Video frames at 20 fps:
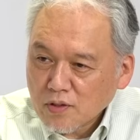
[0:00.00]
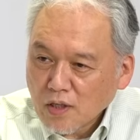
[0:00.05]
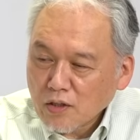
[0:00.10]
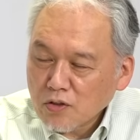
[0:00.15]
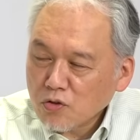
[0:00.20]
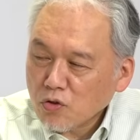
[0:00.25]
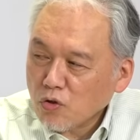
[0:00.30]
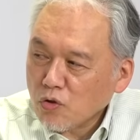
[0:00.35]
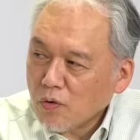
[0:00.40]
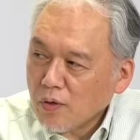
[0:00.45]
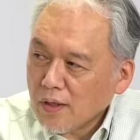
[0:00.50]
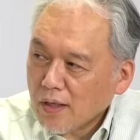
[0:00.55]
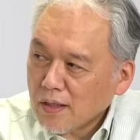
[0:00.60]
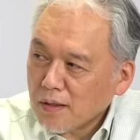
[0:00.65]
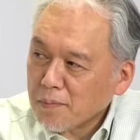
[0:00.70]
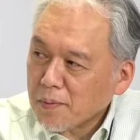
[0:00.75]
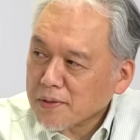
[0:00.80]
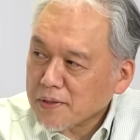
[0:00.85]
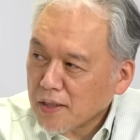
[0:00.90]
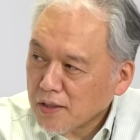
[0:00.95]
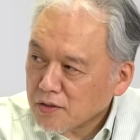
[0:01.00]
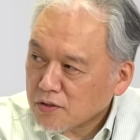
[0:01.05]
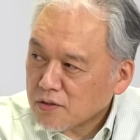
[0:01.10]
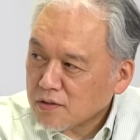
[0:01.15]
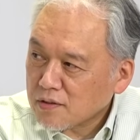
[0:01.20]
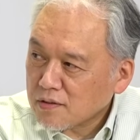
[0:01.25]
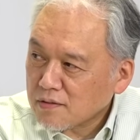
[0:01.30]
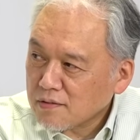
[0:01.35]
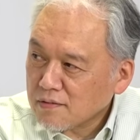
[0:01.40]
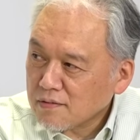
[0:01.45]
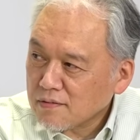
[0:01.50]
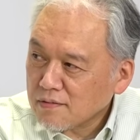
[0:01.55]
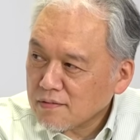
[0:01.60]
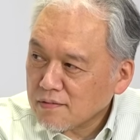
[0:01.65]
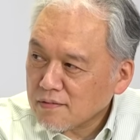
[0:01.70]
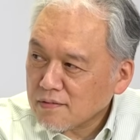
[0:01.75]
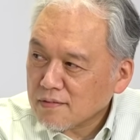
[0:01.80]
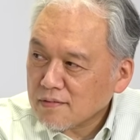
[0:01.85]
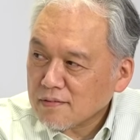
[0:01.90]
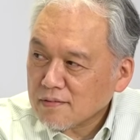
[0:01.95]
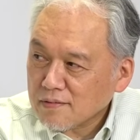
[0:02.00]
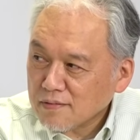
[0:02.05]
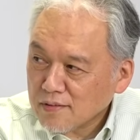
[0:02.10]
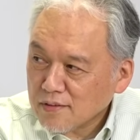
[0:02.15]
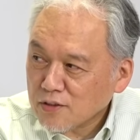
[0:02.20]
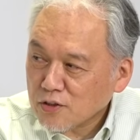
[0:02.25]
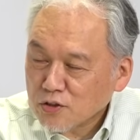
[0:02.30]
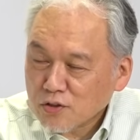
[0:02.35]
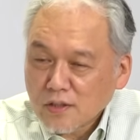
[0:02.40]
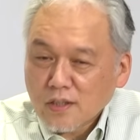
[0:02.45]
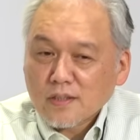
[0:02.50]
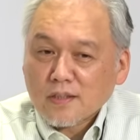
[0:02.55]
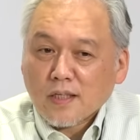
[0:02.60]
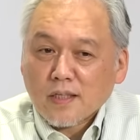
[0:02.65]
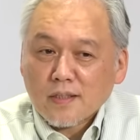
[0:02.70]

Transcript: 店頭はやりませんって言ったじゃ